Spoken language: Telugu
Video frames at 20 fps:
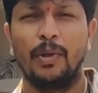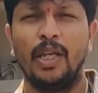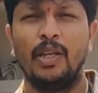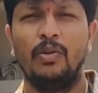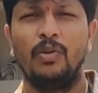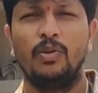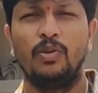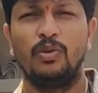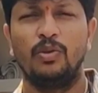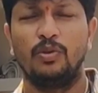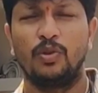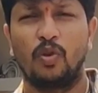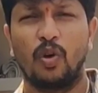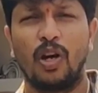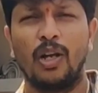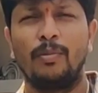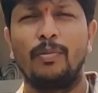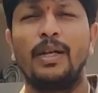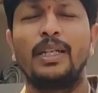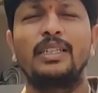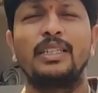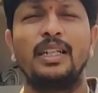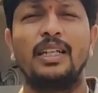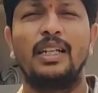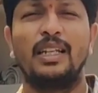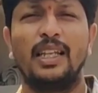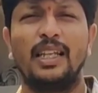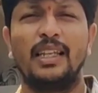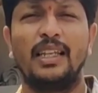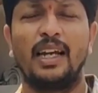మీరు ట్వెల్వ్
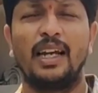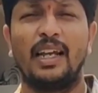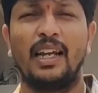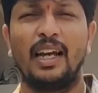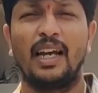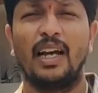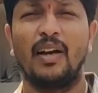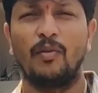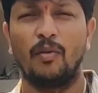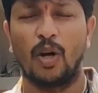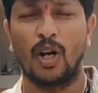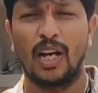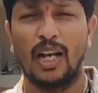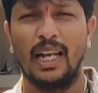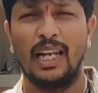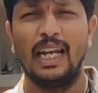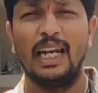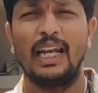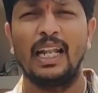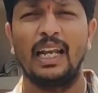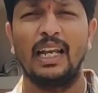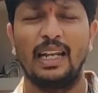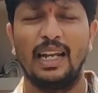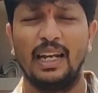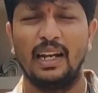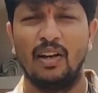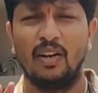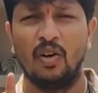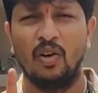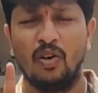పర్సెంట్ అయితే కనుక ఒక లీటర్
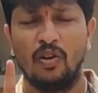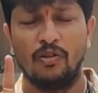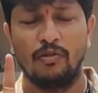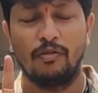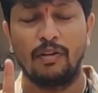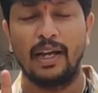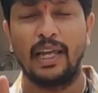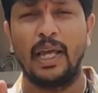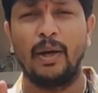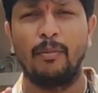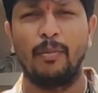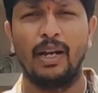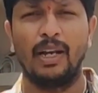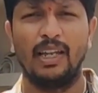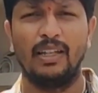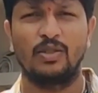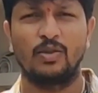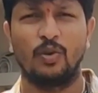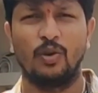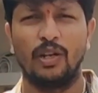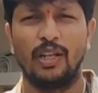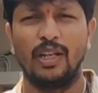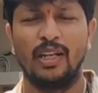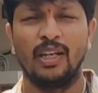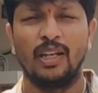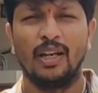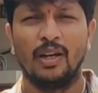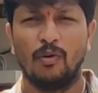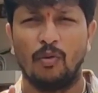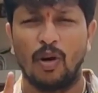నీళ్ళలో ఫైవ్ ఎంఎల్ వేసుకొని
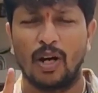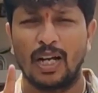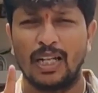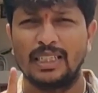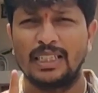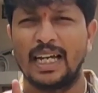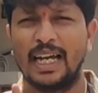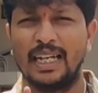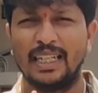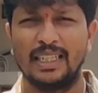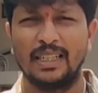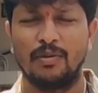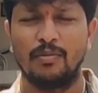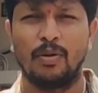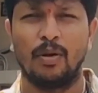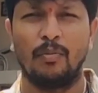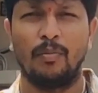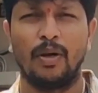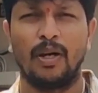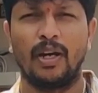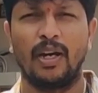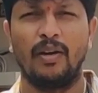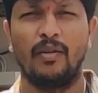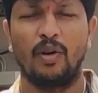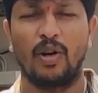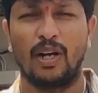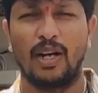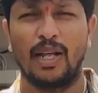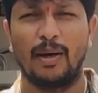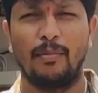ఒక ఛార్జింగ్ పంపుకి
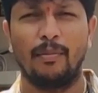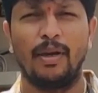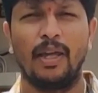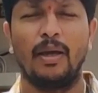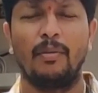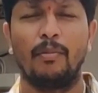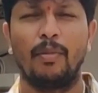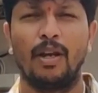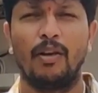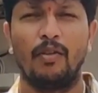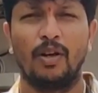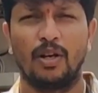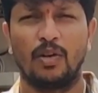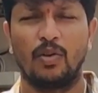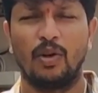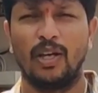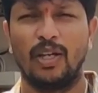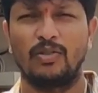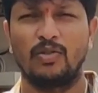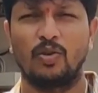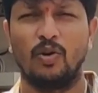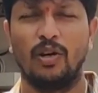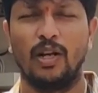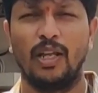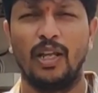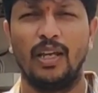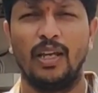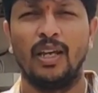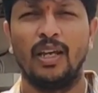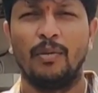ఒక డెబ్బై ఎంఎల్ వరకు
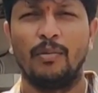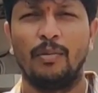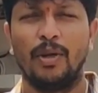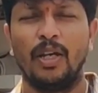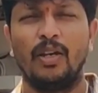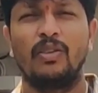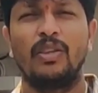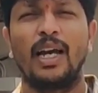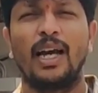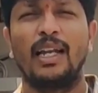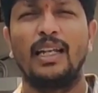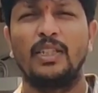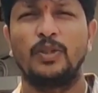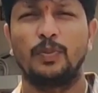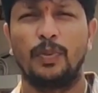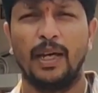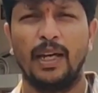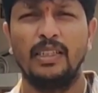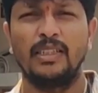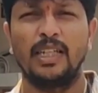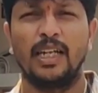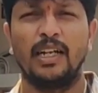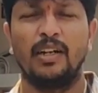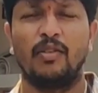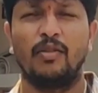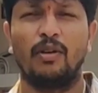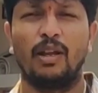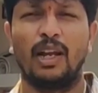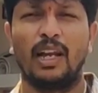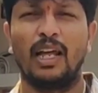వేసుకొని మీరు దాన్ని స్ప్రే
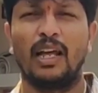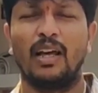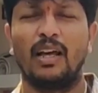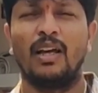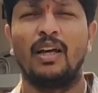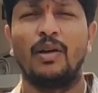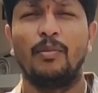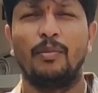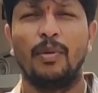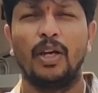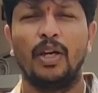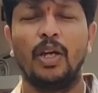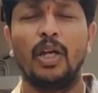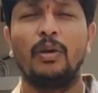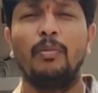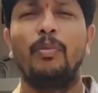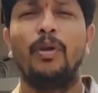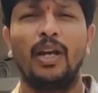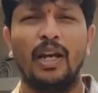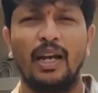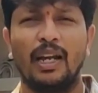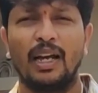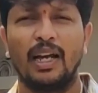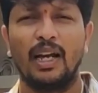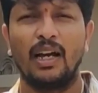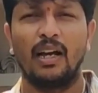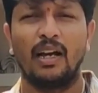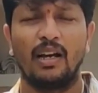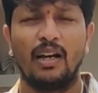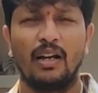చేయడం వల్ల మీకు
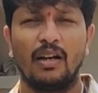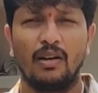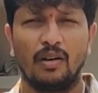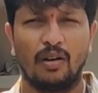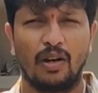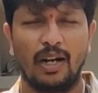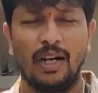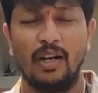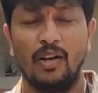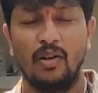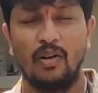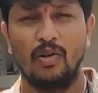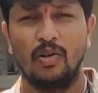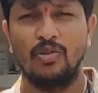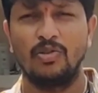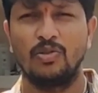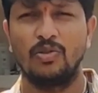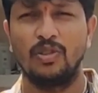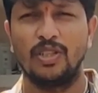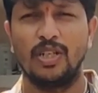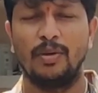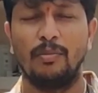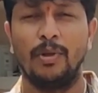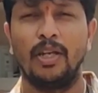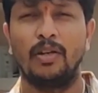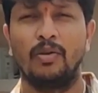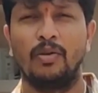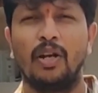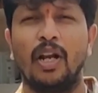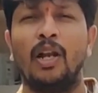ఇమీడియట్గా రెండో రోజు నుంచే
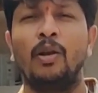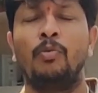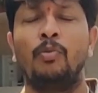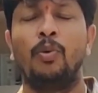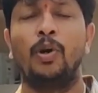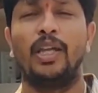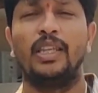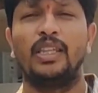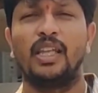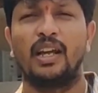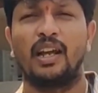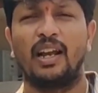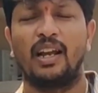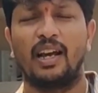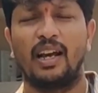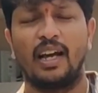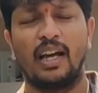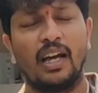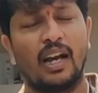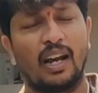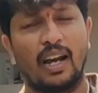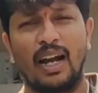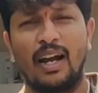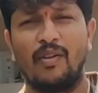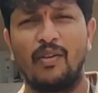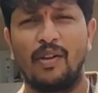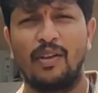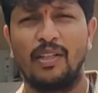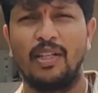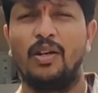మీకు నలుపు అయితే కనుక
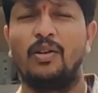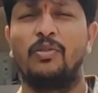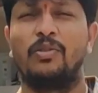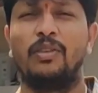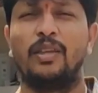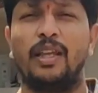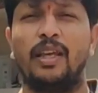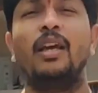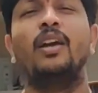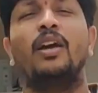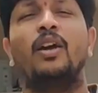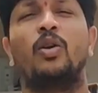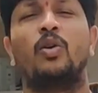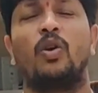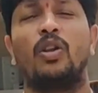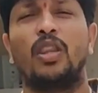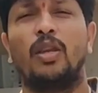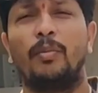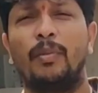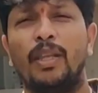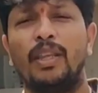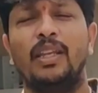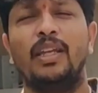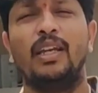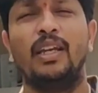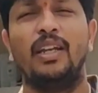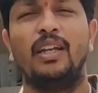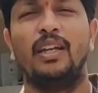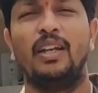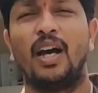రావడం జరుగుతుంది
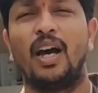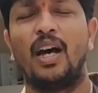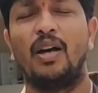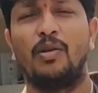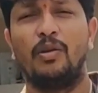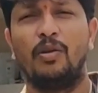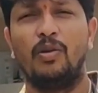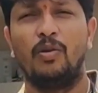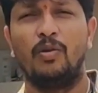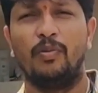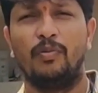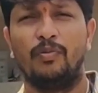కొంతమంది నారు